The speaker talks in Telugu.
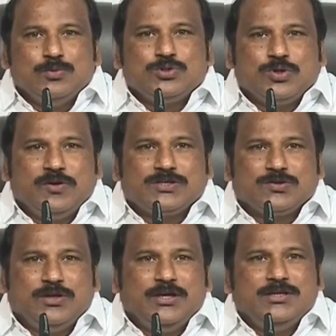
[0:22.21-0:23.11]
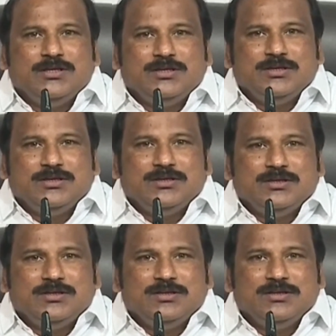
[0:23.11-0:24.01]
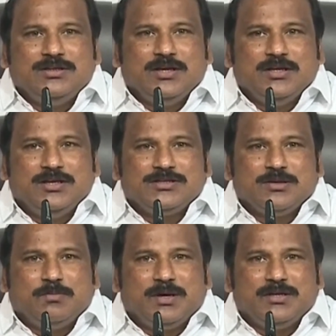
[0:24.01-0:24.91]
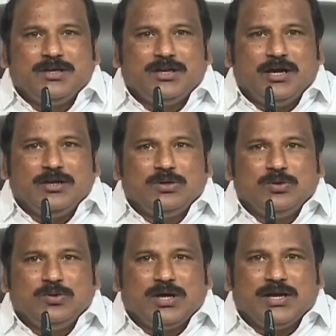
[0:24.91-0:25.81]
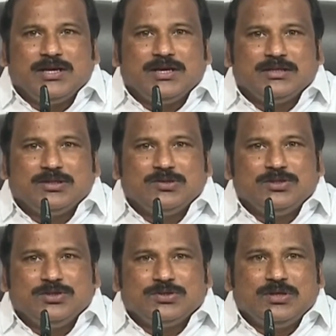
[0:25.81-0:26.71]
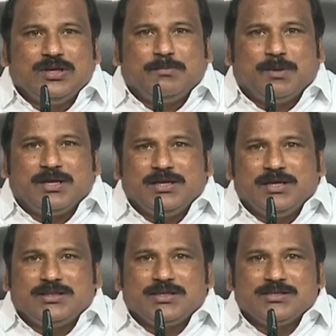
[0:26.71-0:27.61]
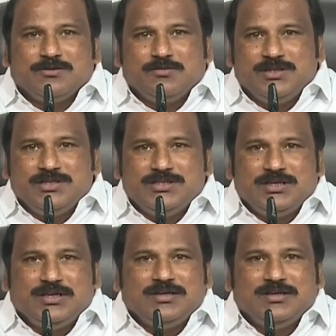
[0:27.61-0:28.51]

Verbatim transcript: ముసుగు వేసుకొని తెలుగుదేశం పార్టీ నాయకులు కార్యకర్తలు చేస్తున్న పాదయాత్రకు సంబంధించిన